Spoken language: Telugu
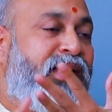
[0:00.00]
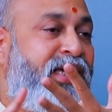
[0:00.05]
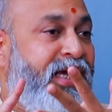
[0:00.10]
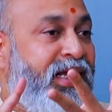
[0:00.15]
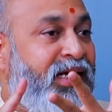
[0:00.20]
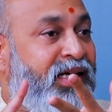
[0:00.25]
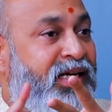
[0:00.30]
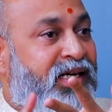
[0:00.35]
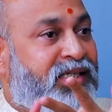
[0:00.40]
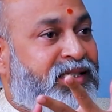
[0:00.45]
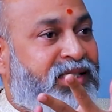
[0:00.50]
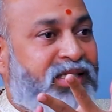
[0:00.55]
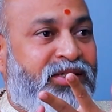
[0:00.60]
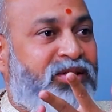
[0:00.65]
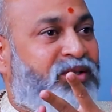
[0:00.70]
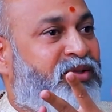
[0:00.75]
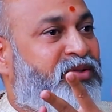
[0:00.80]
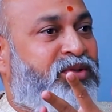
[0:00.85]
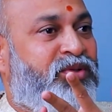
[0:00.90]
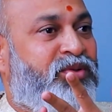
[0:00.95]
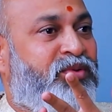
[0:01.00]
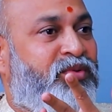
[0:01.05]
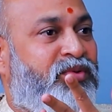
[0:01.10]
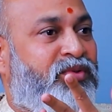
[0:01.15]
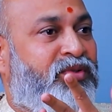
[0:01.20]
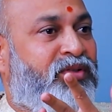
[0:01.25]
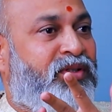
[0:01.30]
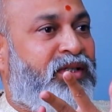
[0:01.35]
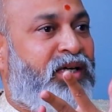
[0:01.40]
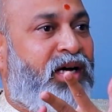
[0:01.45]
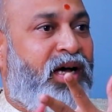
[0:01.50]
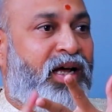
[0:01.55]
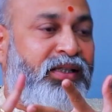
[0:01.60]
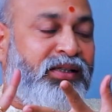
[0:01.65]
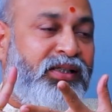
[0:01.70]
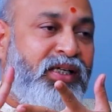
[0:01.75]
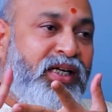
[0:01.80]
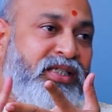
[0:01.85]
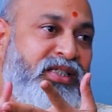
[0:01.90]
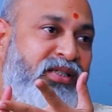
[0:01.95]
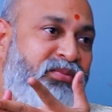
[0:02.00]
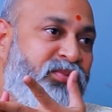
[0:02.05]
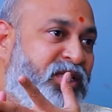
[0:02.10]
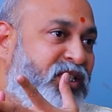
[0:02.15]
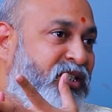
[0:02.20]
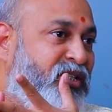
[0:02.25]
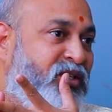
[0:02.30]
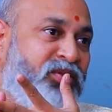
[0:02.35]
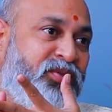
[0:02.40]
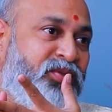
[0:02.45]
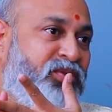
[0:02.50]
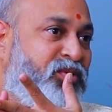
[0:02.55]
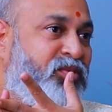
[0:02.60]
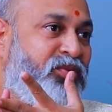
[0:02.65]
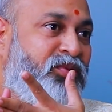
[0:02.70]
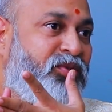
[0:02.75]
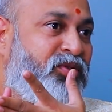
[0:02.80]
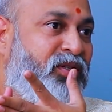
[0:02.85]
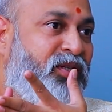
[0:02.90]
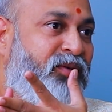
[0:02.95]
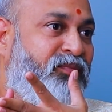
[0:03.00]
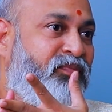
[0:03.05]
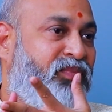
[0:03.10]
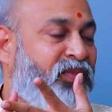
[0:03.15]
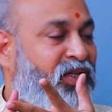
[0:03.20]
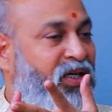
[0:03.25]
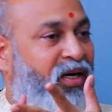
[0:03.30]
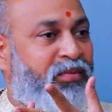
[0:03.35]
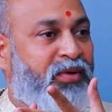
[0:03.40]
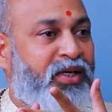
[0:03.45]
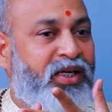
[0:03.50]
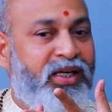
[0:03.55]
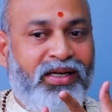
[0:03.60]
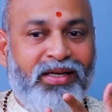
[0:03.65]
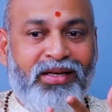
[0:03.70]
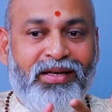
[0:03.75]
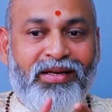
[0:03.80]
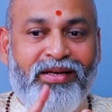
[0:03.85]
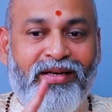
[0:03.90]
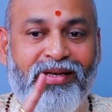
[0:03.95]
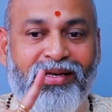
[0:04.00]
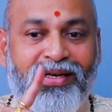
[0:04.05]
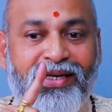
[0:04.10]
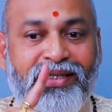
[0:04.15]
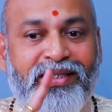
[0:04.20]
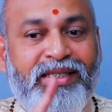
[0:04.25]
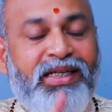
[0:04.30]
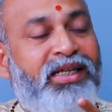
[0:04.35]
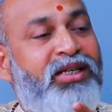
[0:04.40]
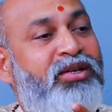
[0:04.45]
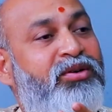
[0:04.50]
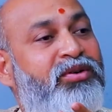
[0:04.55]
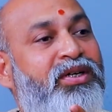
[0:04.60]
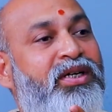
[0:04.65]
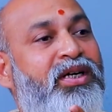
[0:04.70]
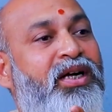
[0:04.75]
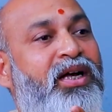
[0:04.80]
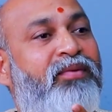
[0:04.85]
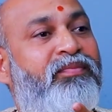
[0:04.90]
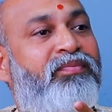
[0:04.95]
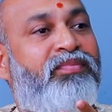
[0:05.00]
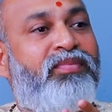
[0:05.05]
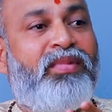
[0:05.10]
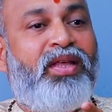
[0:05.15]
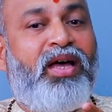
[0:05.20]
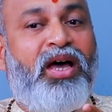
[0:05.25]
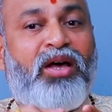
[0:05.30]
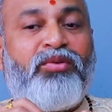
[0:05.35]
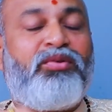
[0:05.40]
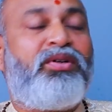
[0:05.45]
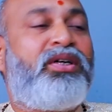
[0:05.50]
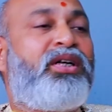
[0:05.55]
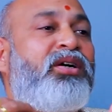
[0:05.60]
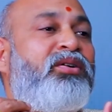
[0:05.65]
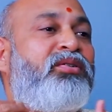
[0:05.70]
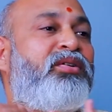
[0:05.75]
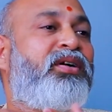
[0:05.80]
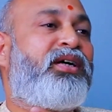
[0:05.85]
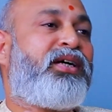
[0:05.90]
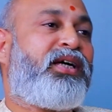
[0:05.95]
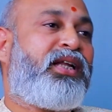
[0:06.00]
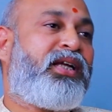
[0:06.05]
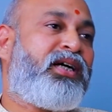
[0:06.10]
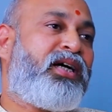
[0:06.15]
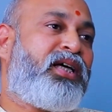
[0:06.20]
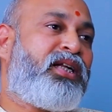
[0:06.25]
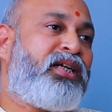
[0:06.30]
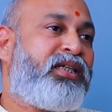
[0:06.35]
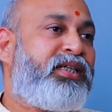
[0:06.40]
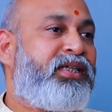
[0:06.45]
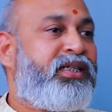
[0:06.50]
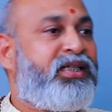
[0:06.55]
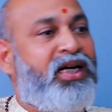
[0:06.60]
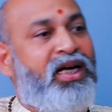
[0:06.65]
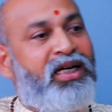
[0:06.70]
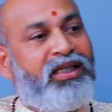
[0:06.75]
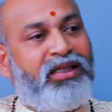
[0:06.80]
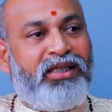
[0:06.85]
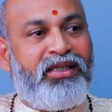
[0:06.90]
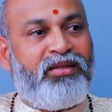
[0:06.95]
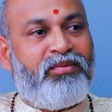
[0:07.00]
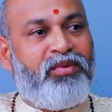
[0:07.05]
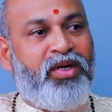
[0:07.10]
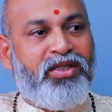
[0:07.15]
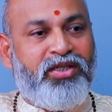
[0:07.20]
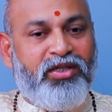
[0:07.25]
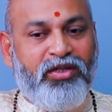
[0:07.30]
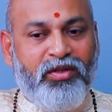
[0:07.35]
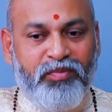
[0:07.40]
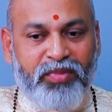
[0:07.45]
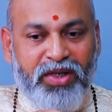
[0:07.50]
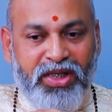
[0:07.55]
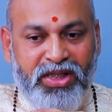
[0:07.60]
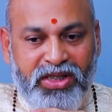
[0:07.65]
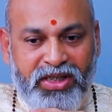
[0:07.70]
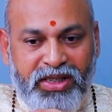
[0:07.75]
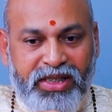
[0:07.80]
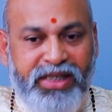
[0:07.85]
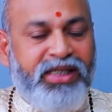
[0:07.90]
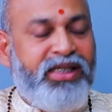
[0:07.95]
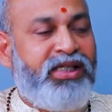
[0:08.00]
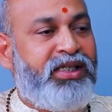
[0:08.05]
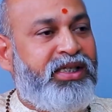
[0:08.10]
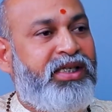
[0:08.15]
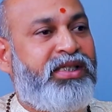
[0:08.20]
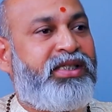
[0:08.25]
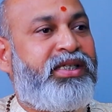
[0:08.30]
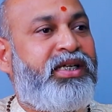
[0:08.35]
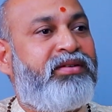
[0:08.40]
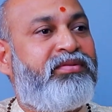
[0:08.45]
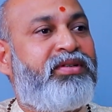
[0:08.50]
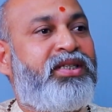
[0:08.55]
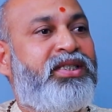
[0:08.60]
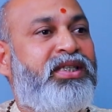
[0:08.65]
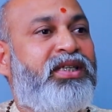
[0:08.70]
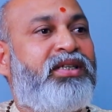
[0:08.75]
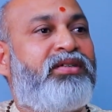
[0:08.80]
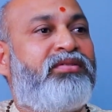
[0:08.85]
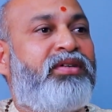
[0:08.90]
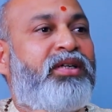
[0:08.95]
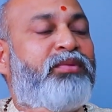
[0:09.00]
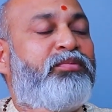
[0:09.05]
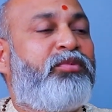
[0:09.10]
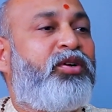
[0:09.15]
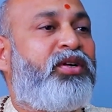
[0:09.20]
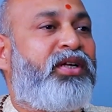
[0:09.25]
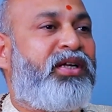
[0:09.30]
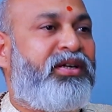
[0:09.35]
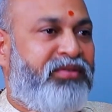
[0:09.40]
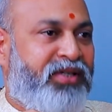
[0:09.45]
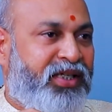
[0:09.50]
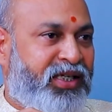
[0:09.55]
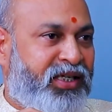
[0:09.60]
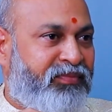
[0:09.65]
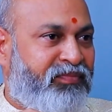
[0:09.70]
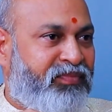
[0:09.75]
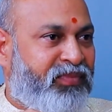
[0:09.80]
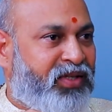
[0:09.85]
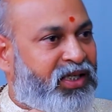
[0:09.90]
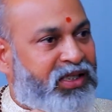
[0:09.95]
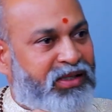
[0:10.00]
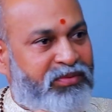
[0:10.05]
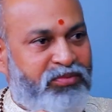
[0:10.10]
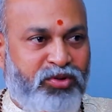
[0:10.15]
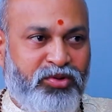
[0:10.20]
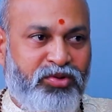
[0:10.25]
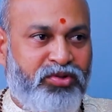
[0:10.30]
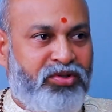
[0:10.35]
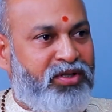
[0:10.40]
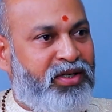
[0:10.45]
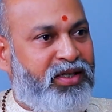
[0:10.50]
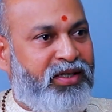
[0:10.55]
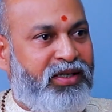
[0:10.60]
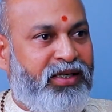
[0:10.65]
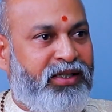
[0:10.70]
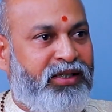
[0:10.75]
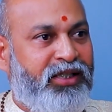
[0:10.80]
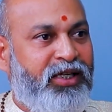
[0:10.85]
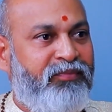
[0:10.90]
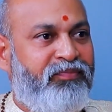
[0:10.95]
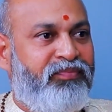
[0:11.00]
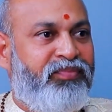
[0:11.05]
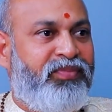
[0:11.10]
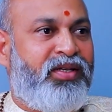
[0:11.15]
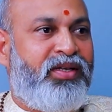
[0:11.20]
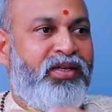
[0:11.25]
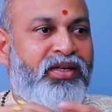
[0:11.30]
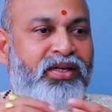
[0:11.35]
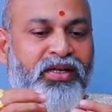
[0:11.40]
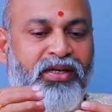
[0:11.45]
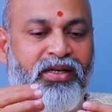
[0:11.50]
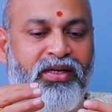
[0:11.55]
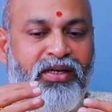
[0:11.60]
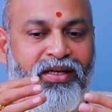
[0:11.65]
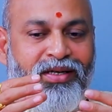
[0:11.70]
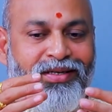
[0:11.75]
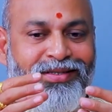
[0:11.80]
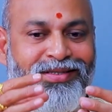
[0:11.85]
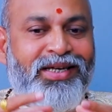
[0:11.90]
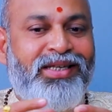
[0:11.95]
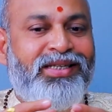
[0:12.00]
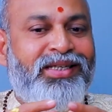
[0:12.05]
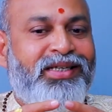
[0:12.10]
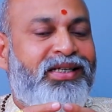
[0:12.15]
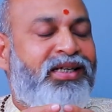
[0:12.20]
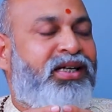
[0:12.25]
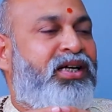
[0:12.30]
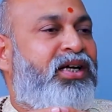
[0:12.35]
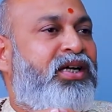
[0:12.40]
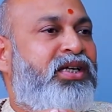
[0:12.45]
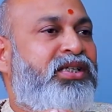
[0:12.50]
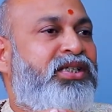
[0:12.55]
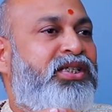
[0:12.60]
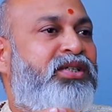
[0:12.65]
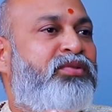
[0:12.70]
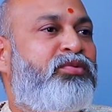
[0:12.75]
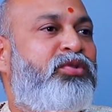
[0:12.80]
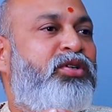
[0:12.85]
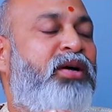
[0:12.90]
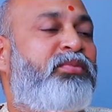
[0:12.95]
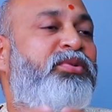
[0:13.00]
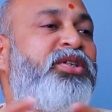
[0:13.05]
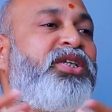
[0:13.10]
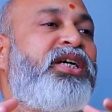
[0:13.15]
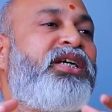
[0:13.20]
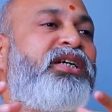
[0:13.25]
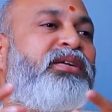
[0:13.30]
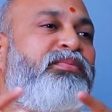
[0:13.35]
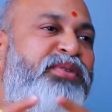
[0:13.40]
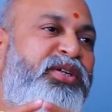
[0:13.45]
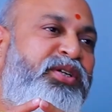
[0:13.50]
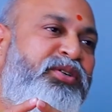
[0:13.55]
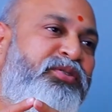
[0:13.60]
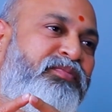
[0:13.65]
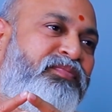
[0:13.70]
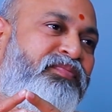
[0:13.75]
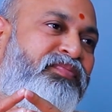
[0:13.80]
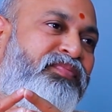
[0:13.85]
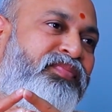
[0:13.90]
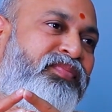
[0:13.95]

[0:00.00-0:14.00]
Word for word: ఏలినాడు శని నడుస్తూ ఉంటుంది అర్ధాష్టమ శని నడుస్తూ ఉంటుంది కాబట్టి ఈ శని యొక్క అనుగ్రహం కూడా కలగాలంటే ఈ కార్తీక మాసంలో ప్రత్యేకంగా చేయవలసినటువంటి పనులు ఏమిటి అని చెప్పి చూసుకున్నట్లయితే సహజంగా శివుడు అభిషేక ప్రియుడు